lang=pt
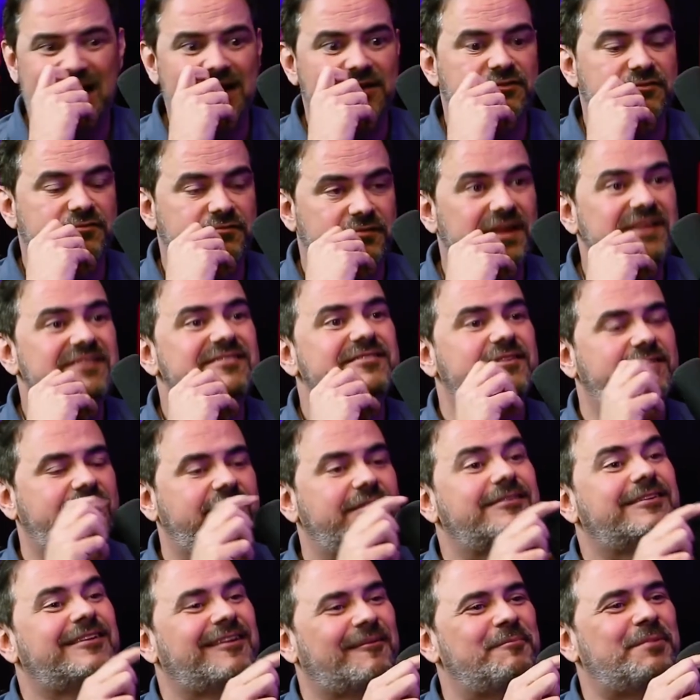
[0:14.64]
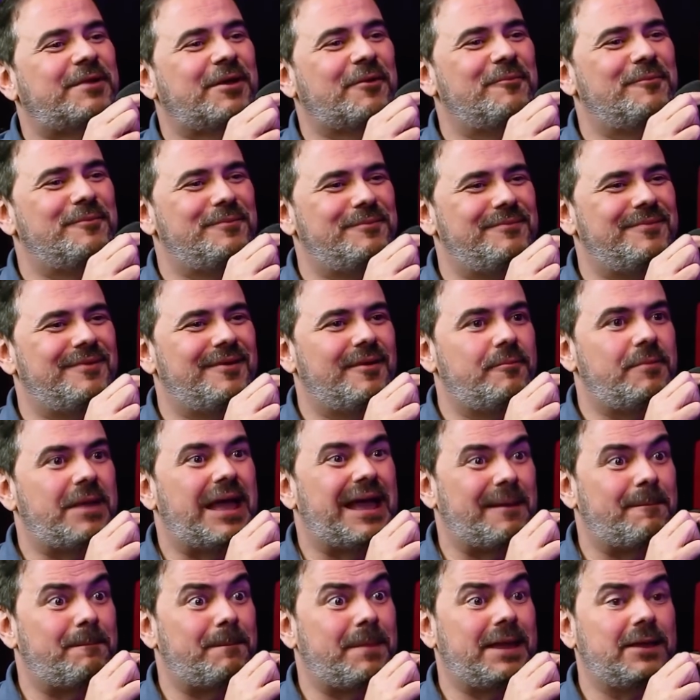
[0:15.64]
Às vezes, você sabe que eu me
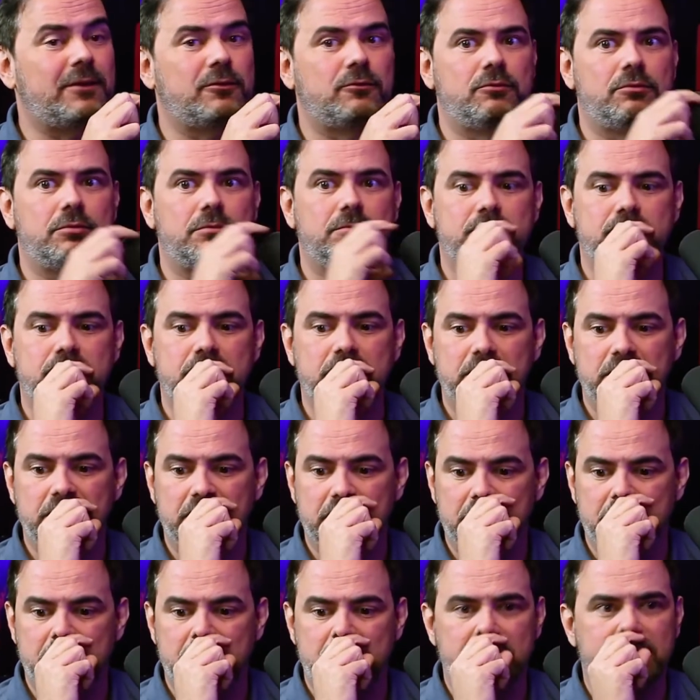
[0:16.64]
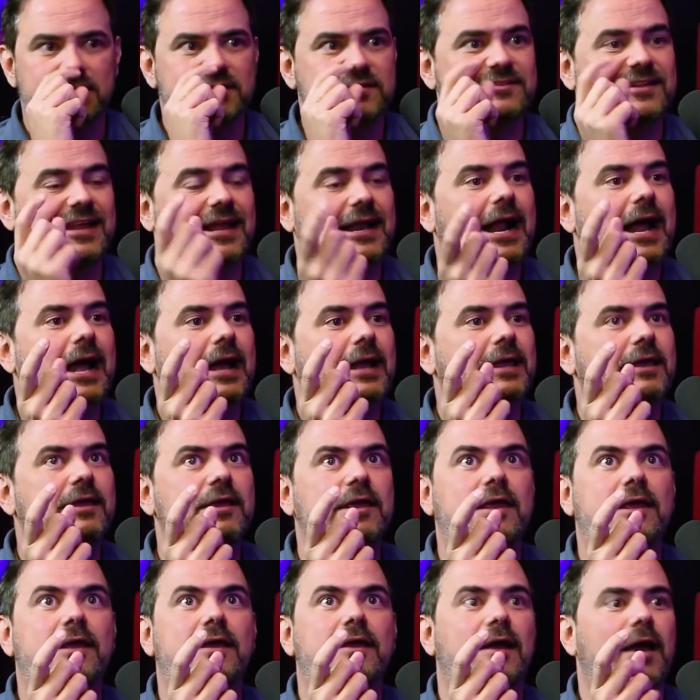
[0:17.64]
arrependo? Será
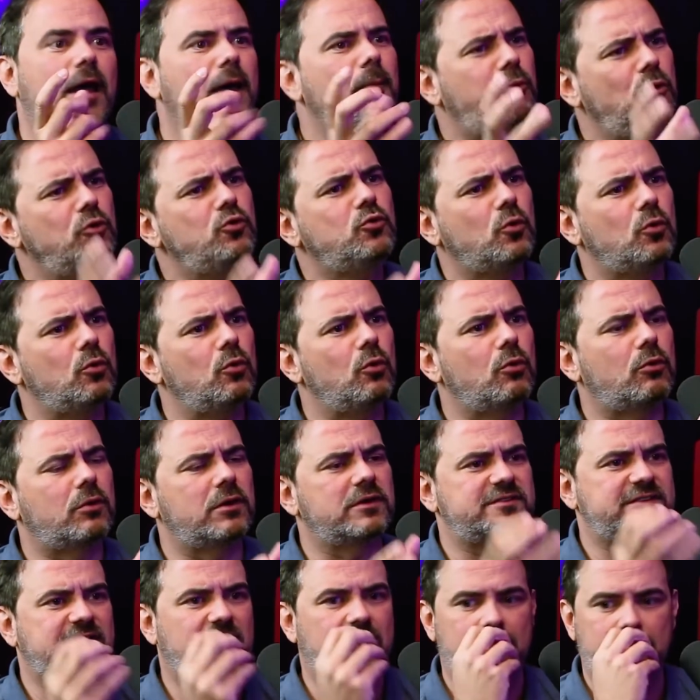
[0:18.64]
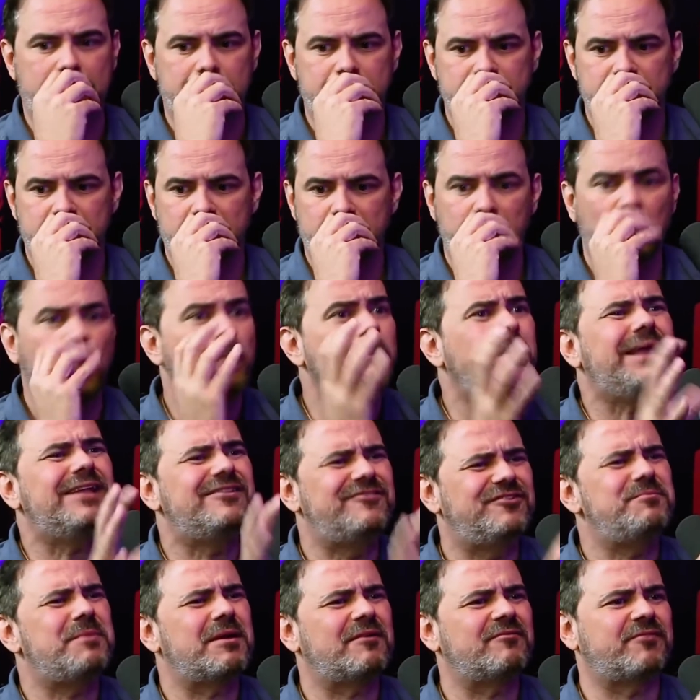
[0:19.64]
que é muito louco essa, porque eu
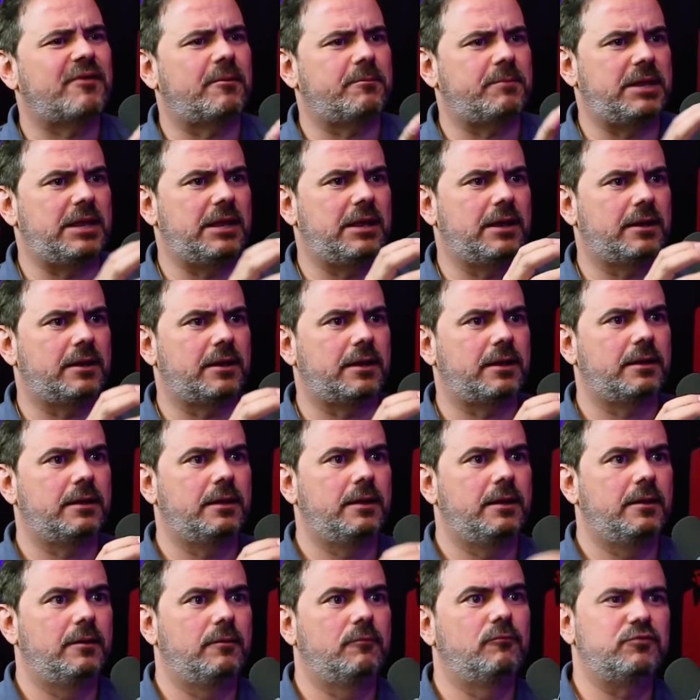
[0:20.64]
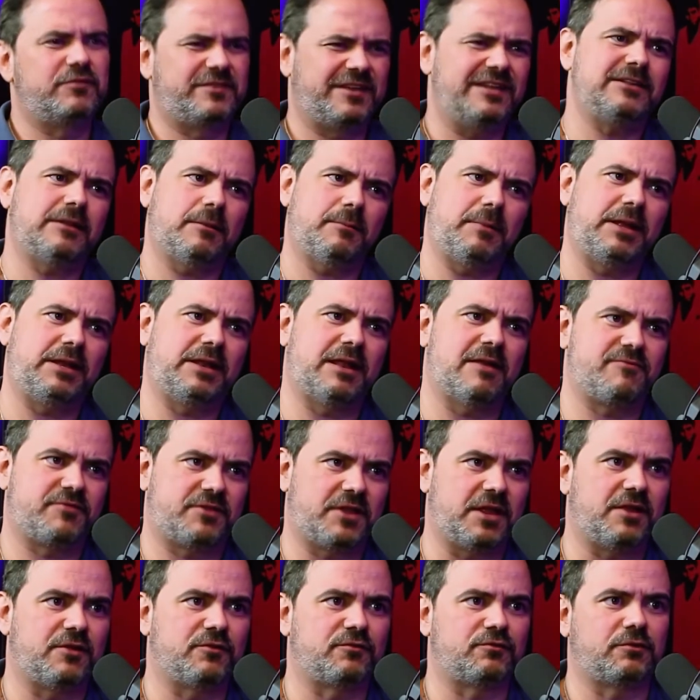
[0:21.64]
perdi minha família, né? Você também deve
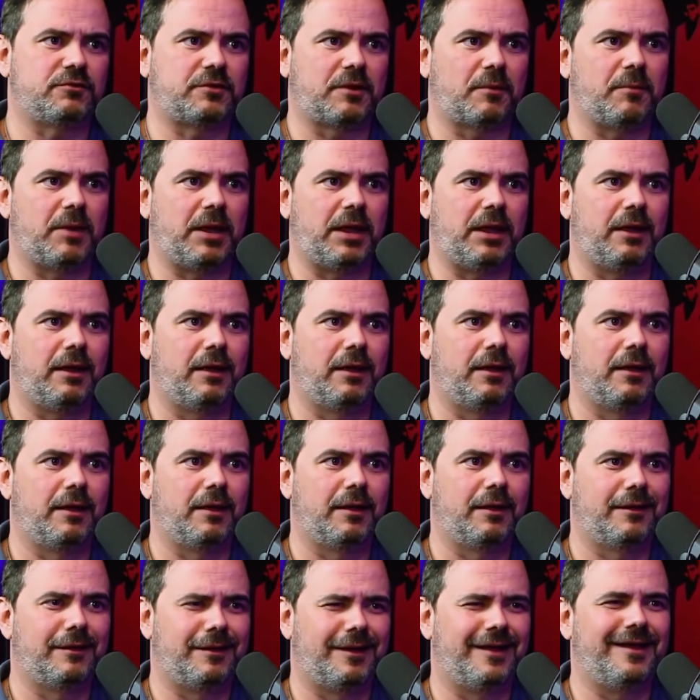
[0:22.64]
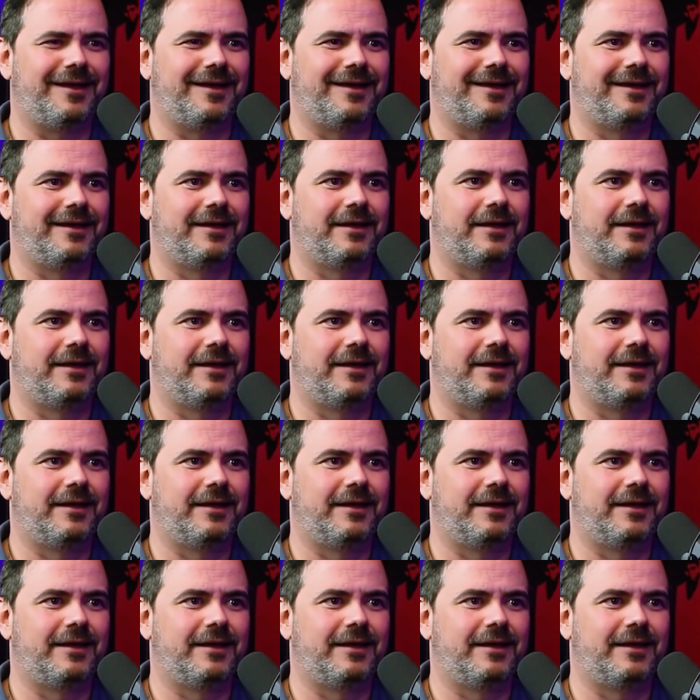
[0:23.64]
ter isso também, né?